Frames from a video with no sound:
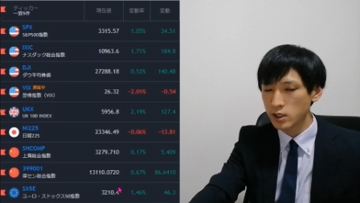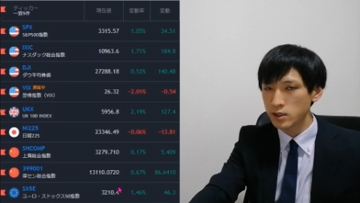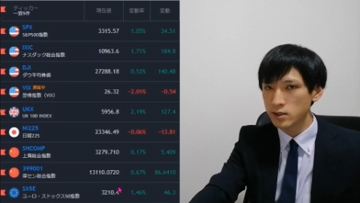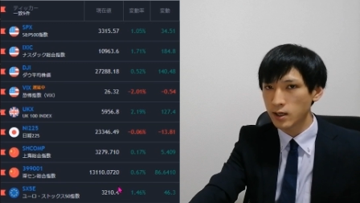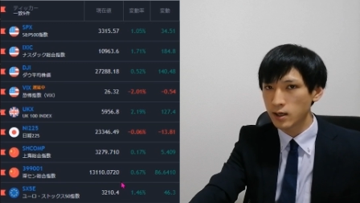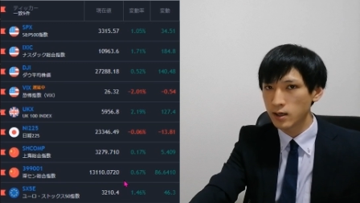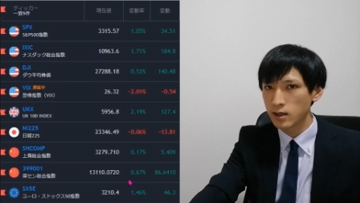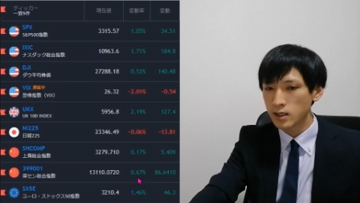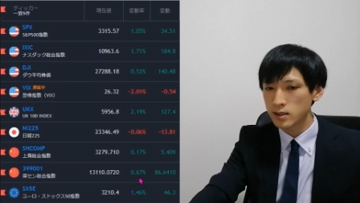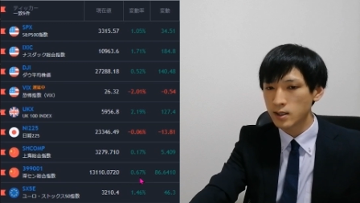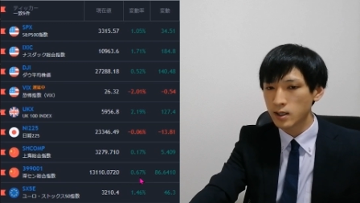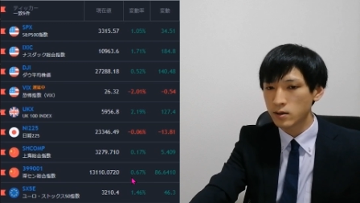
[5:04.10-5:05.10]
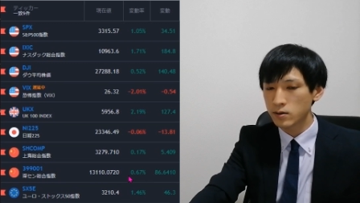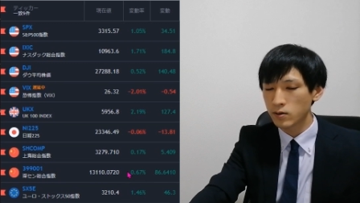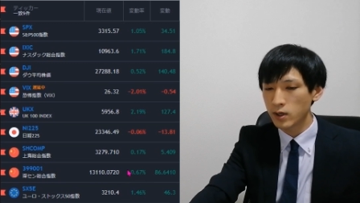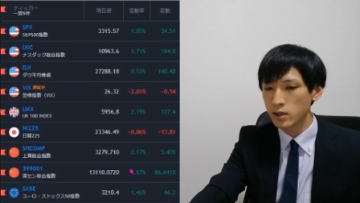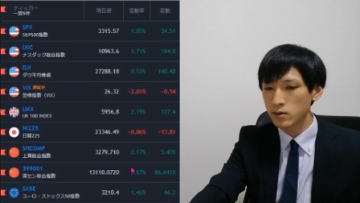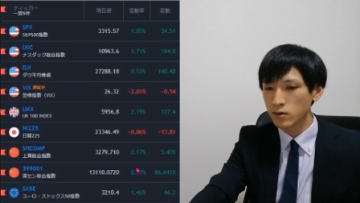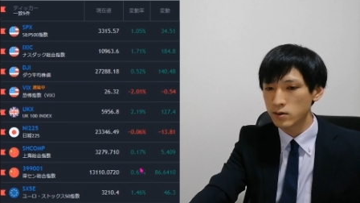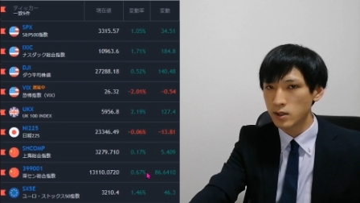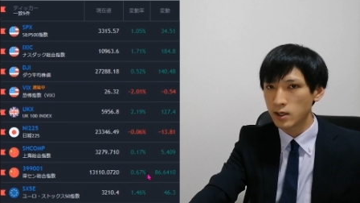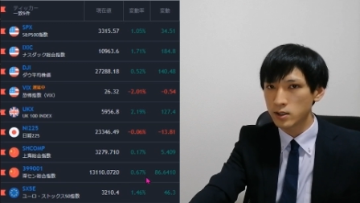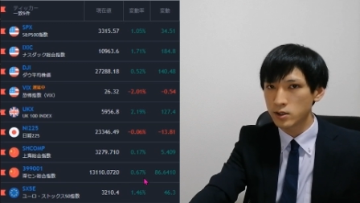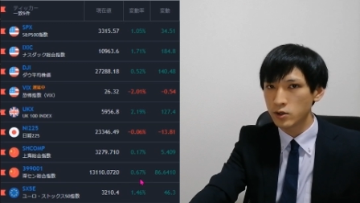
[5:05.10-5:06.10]
き深セン、ナスダックと連動
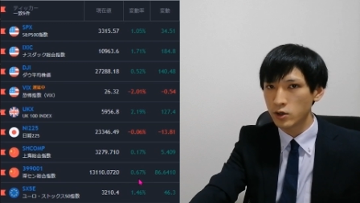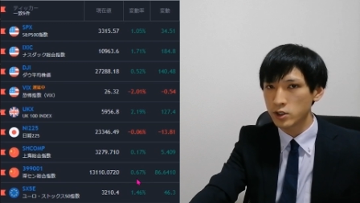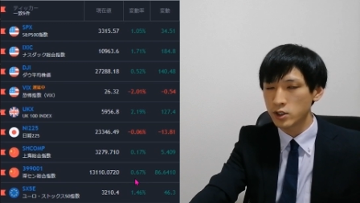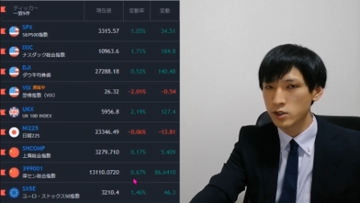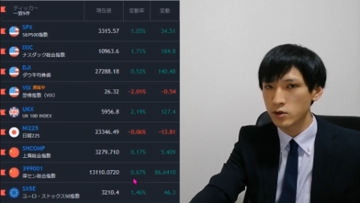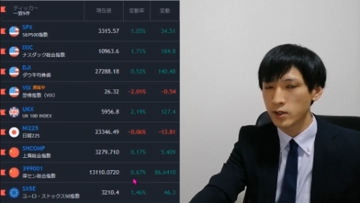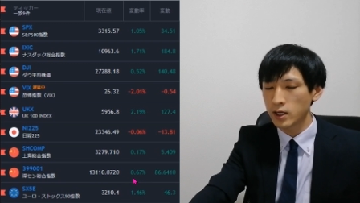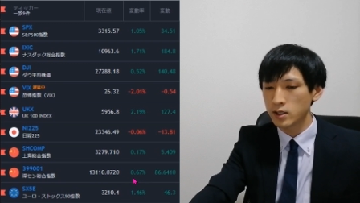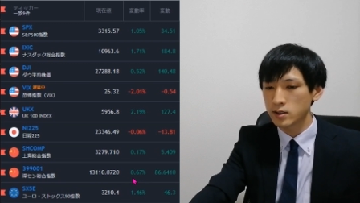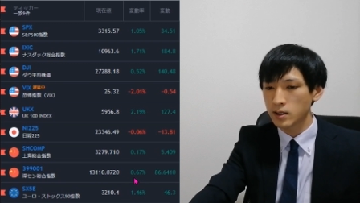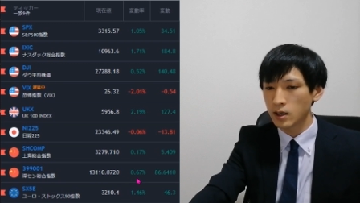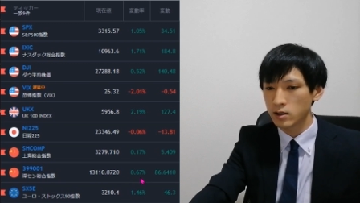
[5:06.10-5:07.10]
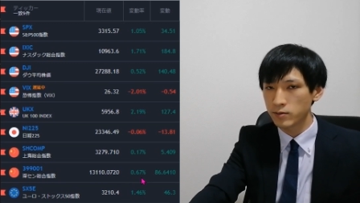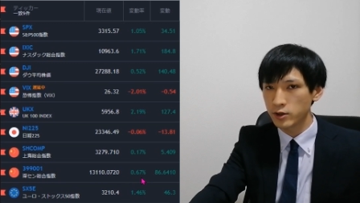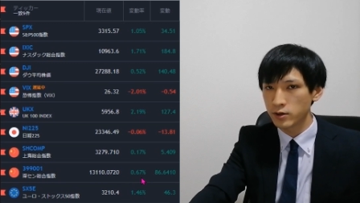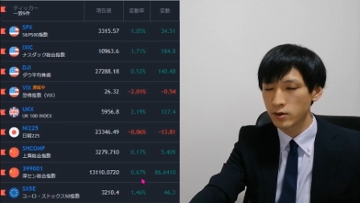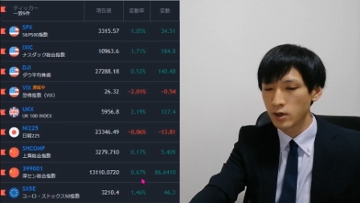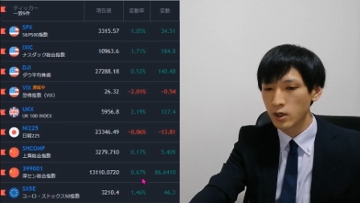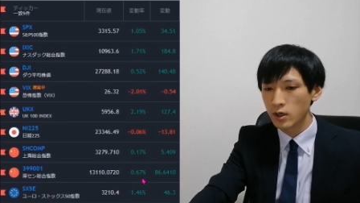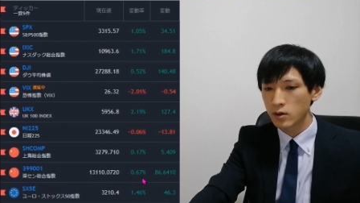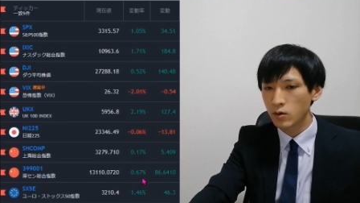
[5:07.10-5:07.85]
性が強い市場なんですけれども、